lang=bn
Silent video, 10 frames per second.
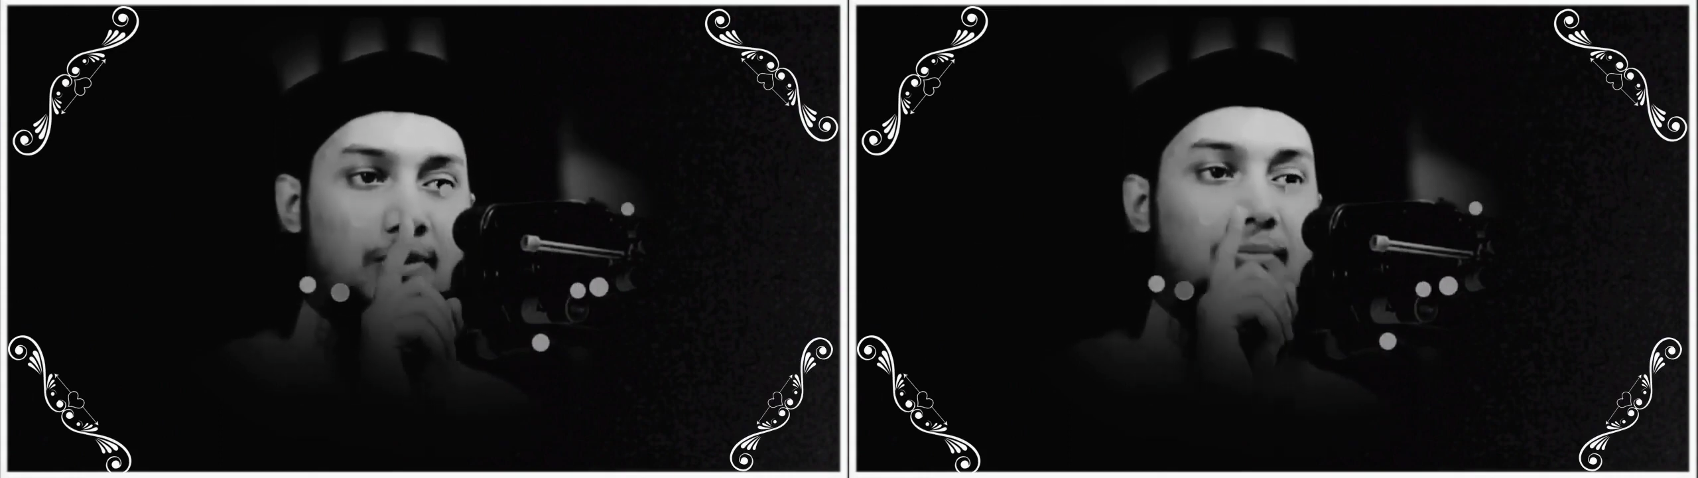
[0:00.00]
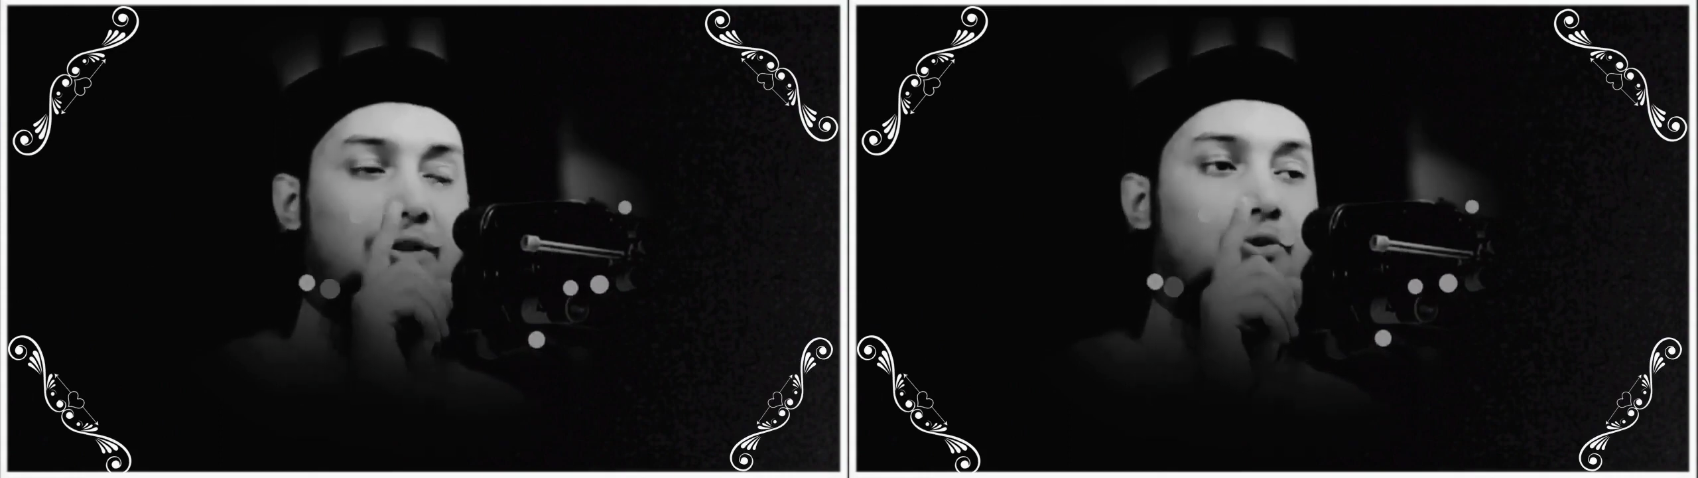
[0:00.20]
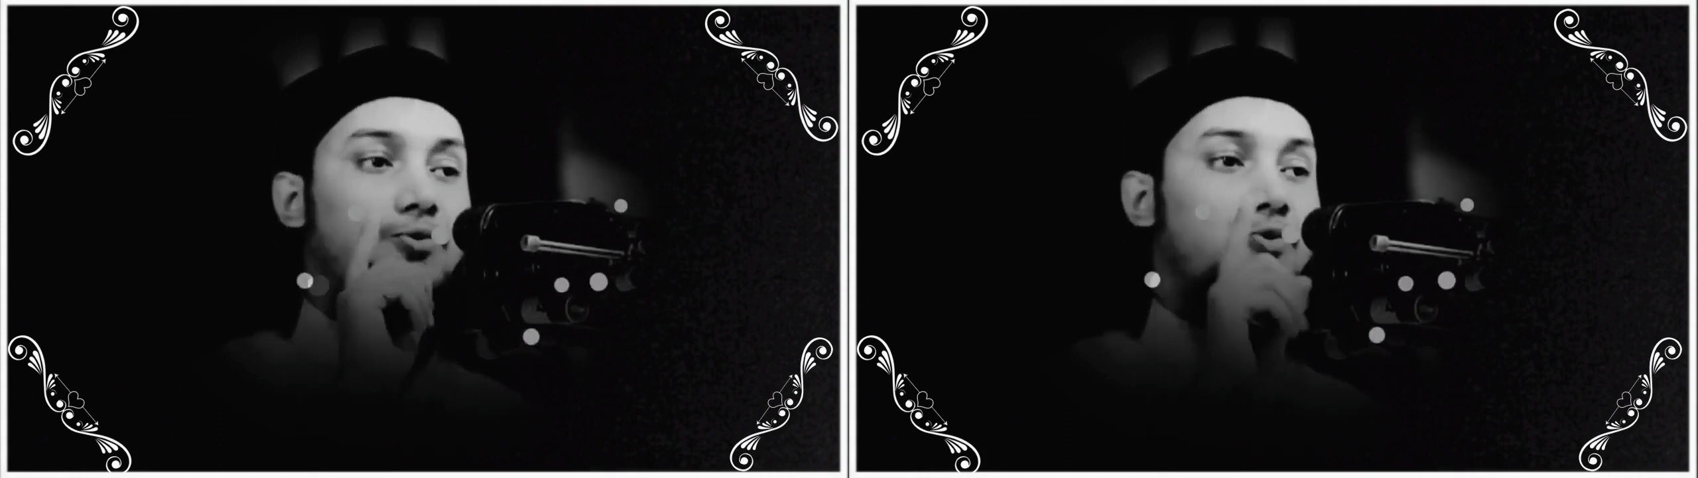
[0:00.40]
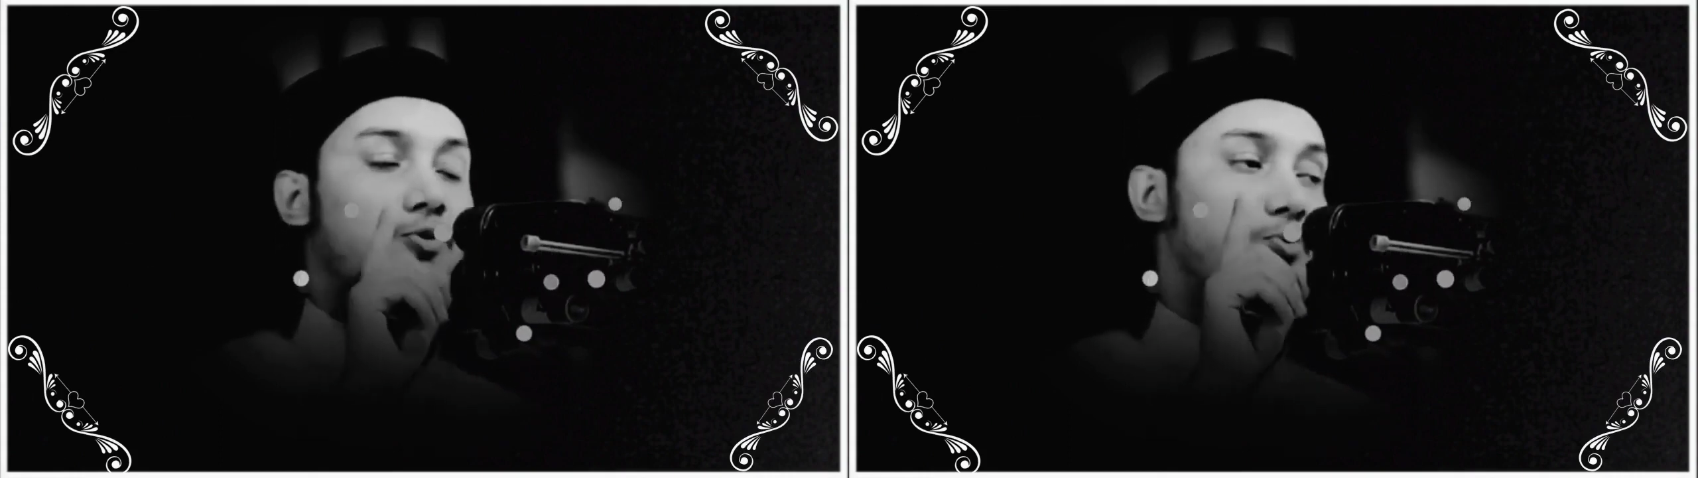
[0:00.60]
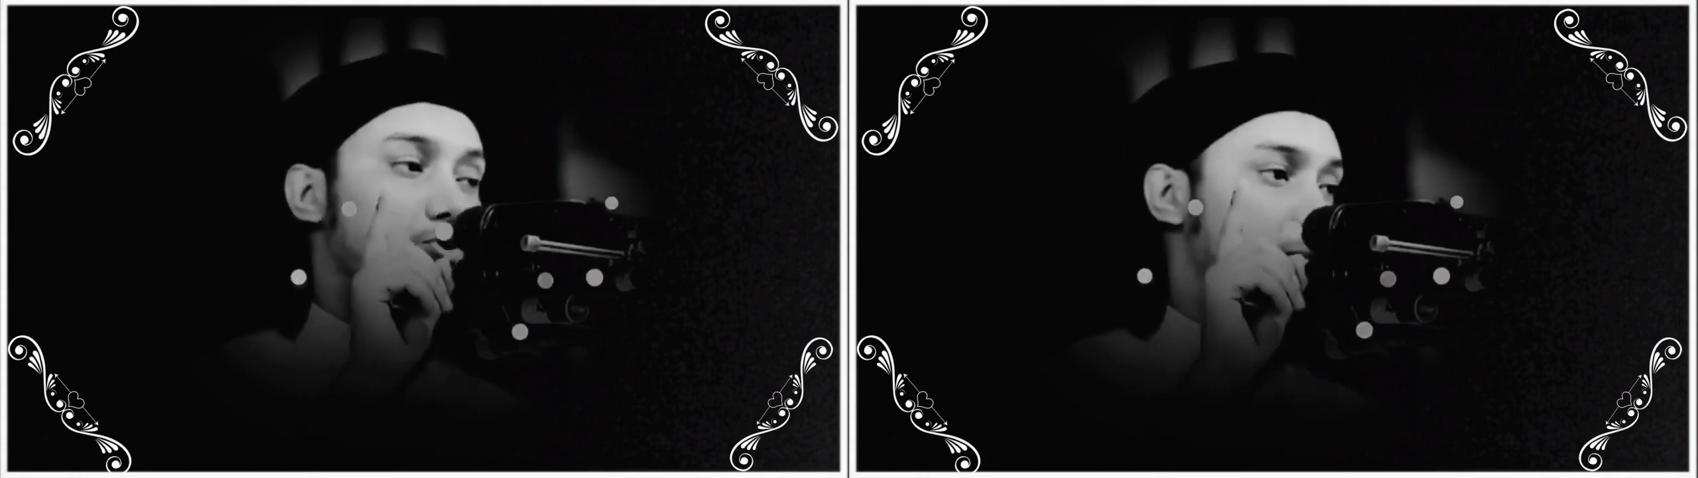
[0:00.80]
হলো মাদক
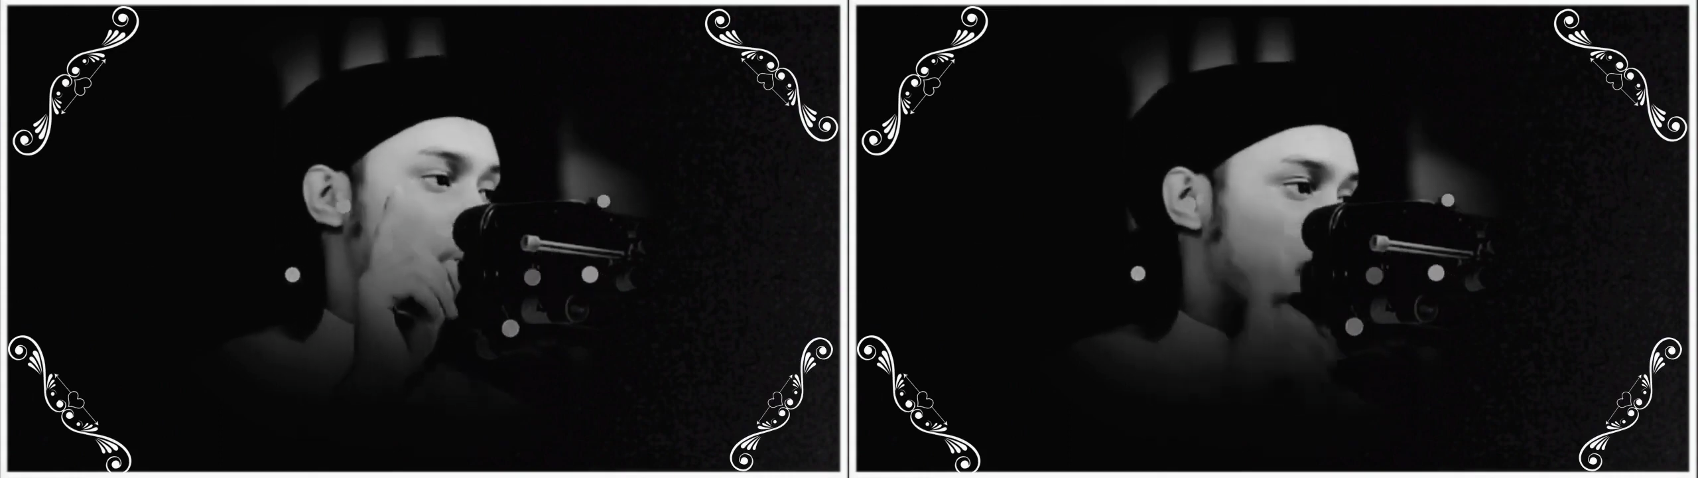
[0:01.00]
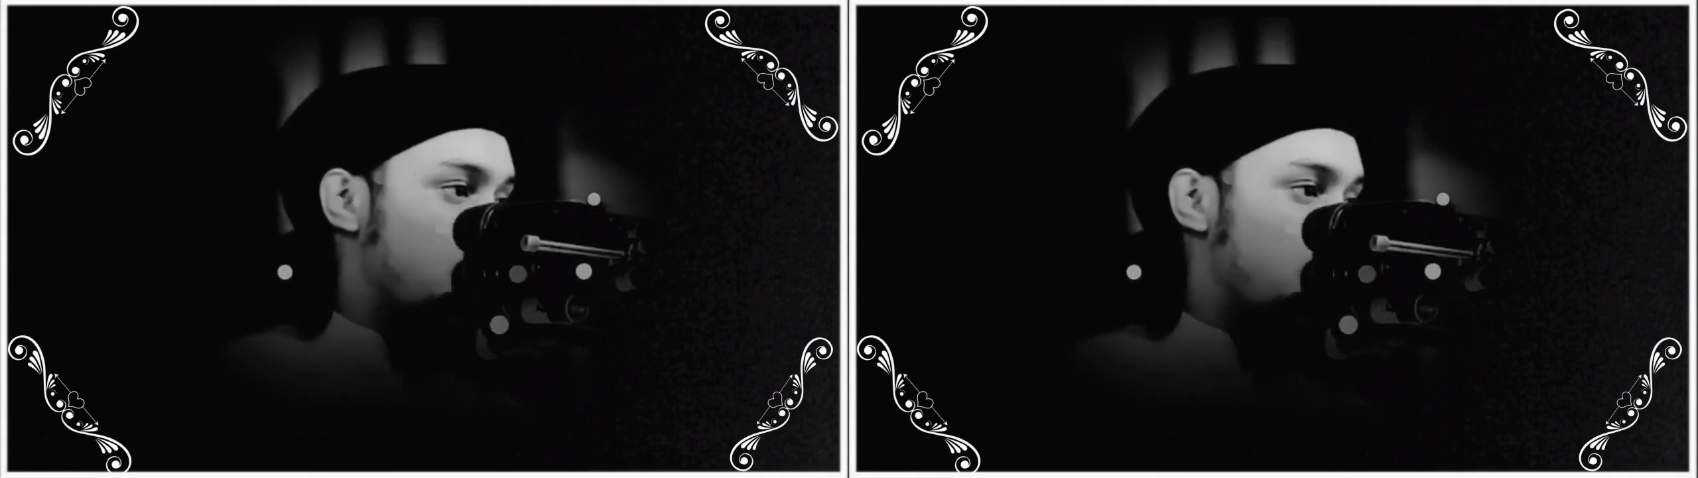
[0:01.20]
দ্রব্য সেবন